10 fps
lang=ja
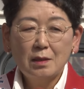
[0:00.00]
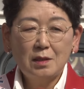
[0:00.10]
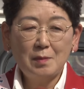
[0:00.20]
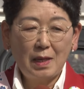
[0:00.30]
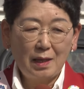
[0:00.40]

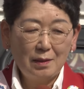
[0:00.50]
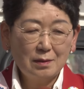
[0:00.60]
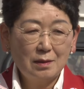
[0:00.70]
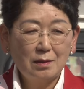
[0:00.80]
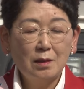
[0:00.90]
今
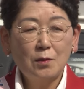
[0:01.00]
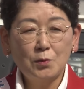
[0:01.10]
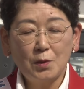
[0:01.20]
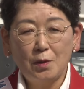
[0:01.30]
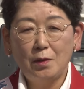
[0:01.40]
こ
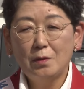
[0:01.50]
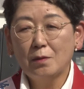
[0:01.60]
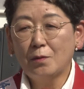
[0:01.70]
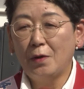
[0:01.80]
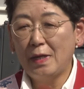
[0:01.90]
の
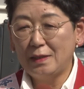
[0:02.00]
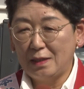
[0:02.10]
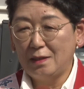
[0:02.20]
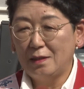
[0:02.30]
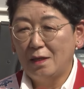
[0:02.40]
声
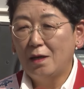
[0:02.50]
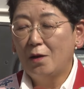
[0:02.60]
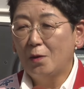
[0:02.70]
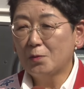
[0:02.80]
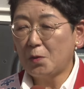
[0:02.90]
に
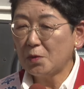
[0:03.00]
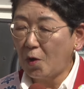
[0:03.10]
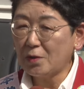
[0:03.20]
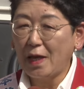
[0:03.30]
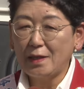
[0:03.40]
本当に
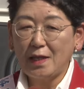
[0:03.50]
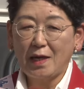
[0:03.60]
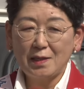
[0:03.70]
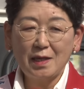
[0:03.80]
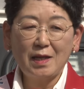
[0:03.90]
応えてい
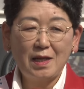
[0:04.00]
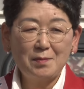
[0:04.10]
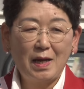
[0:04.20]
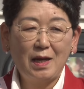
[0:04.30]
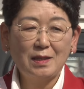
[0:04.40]
かなけれ
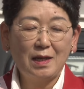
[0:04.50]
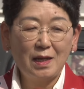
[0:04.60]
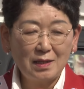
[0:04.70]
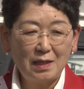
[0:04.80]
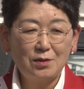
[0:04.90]
ばな
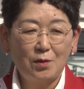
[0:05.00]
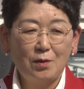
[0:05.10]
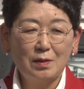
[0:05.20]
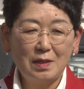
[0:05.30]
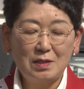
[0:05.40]
らないと
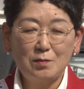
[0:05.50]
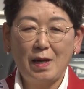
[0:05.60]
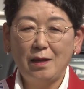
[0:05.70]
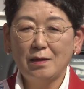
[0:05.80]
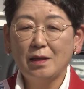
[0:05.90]
私
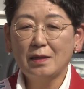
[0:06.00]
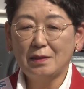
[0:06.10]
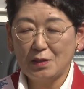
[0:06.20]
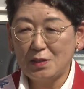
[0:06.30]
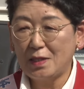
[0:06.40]
は
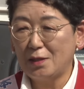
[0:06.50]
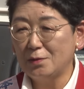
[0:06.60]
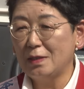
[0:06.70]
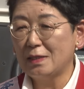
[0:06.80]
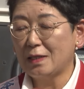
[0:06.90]
決意している
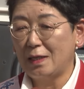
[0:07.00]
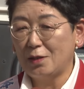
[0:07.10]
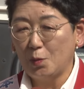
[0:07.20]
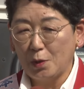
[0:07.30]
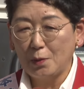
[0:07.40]
んですけれ
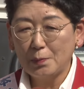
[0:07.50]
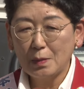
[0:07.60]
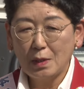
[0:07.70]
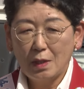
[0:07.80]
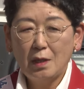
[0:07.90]
ども、
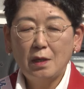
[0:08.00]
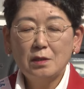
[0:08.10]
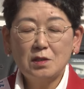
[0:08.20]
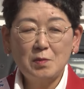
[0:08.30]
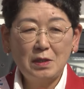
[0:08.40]

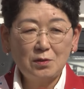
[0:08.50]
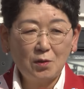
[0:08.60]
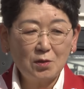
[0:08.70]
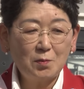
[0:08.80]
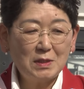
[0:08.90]
自民
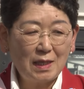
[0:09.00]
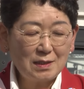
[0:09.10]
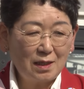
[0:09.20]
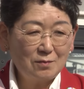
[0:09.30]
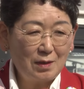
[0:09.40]
党の皆
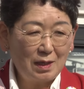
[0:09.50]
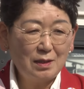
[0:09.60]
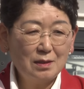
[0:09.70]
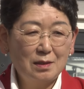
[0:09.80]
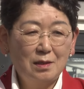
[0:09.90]
さんは
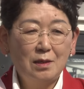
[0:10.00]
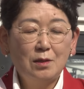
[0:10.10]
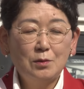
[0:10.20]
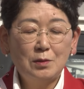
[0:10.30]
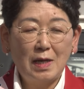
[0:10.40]

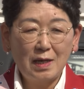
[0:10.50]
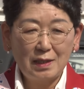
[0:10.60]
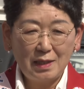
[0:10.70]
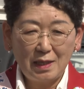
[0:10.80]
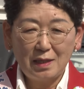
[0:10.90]
裏
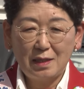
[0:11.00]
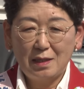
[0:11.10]
金、